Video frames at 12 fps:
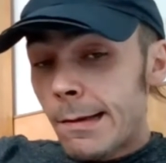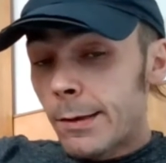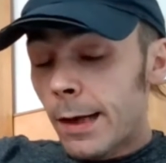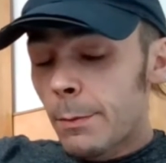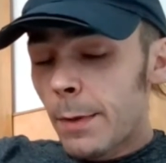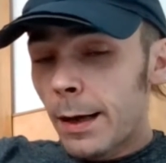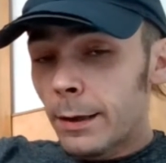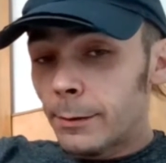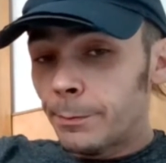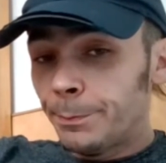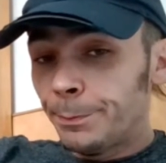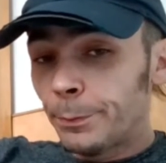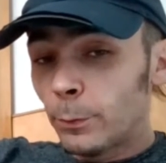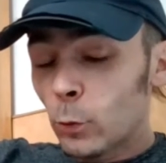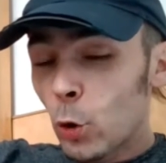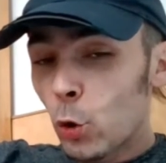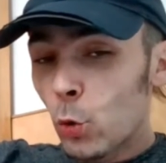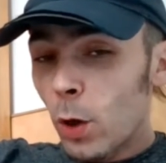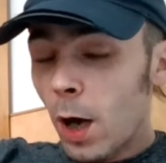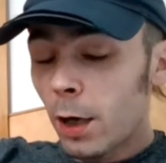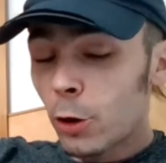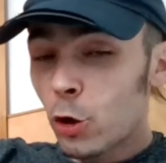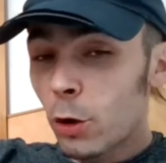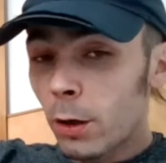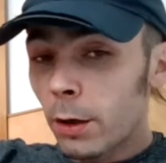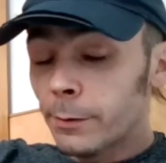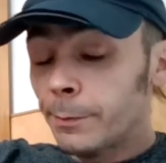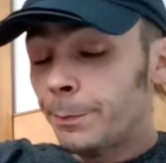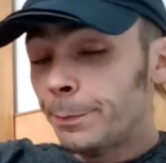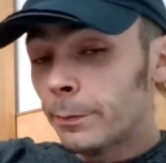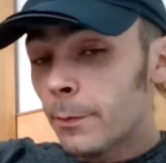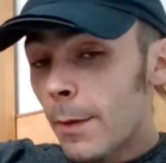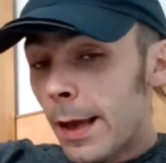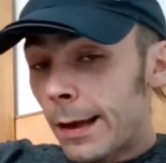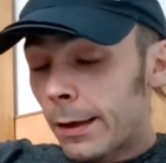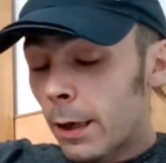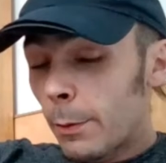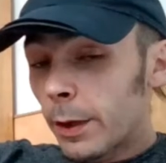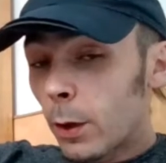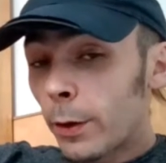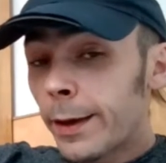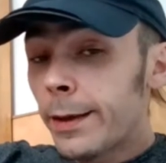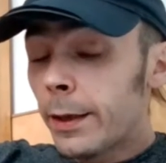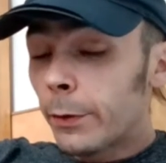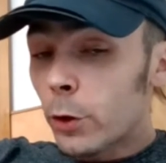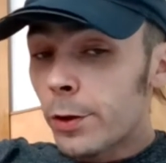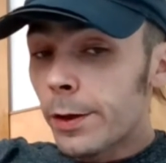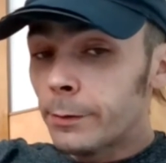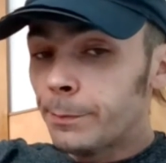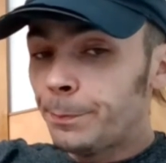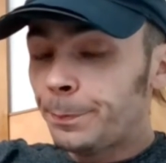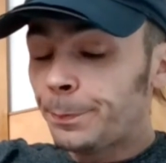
Steinmeier, du Arschloch. Kann man auch richtig verstehen.